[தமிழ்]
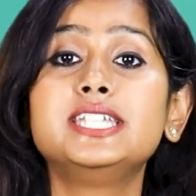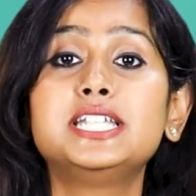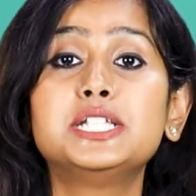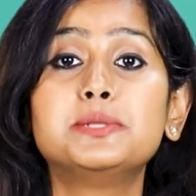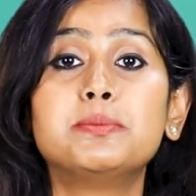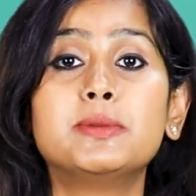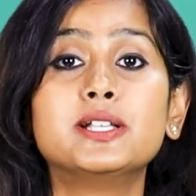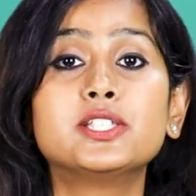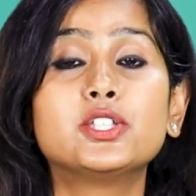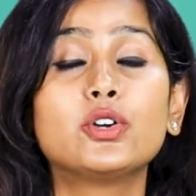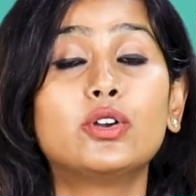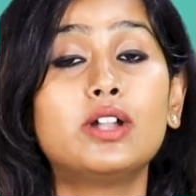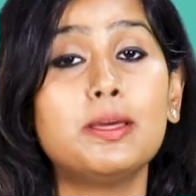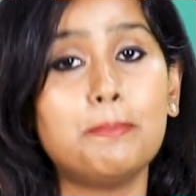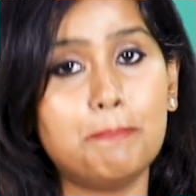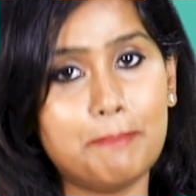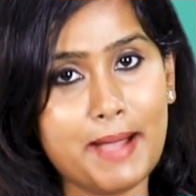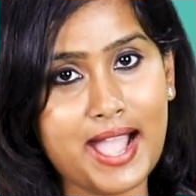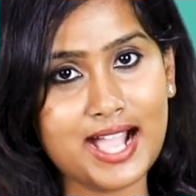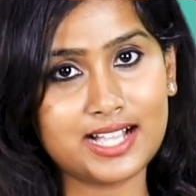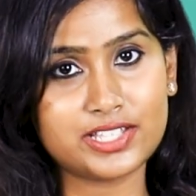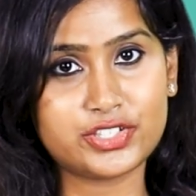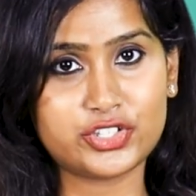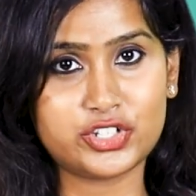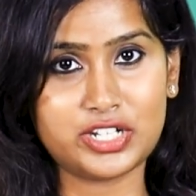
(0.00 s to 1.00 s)
சிக்ஸ் மந்த்ஸோட
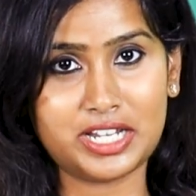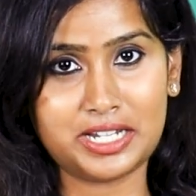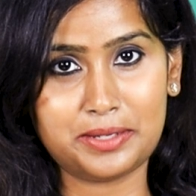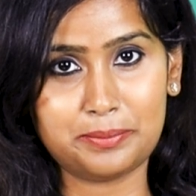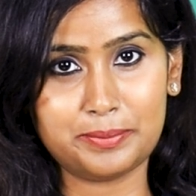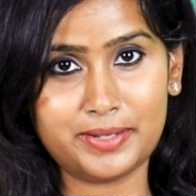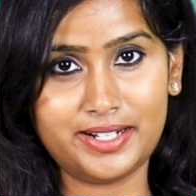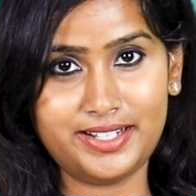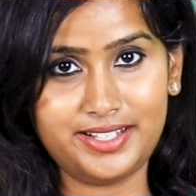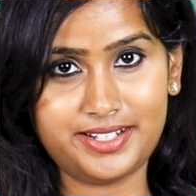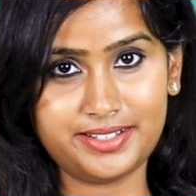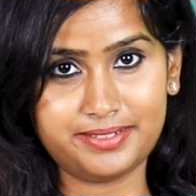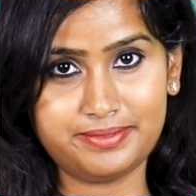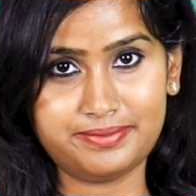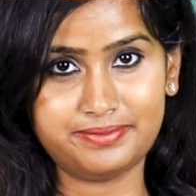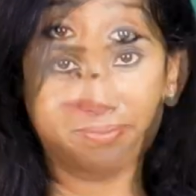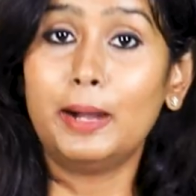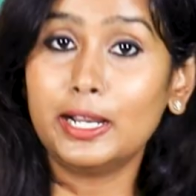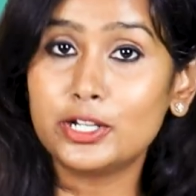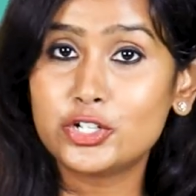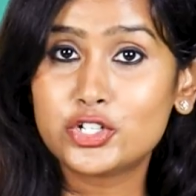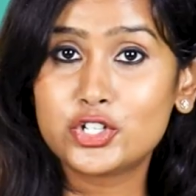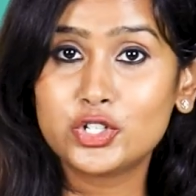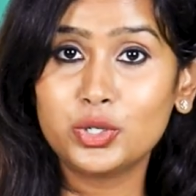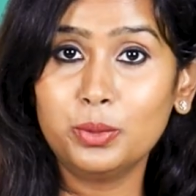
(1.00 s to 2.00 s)
பேங்க் ஸ்டேட்மெண்ட்
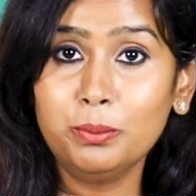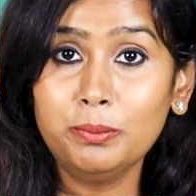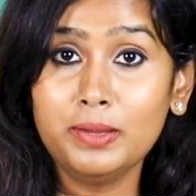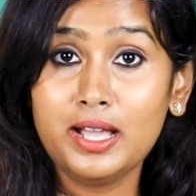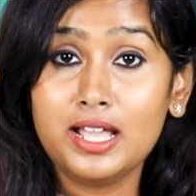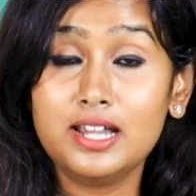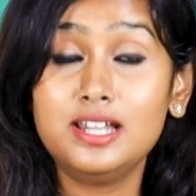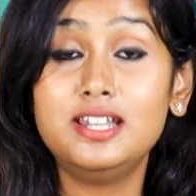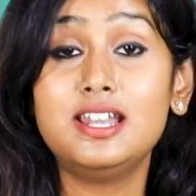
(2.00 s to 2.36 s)
மற்றும்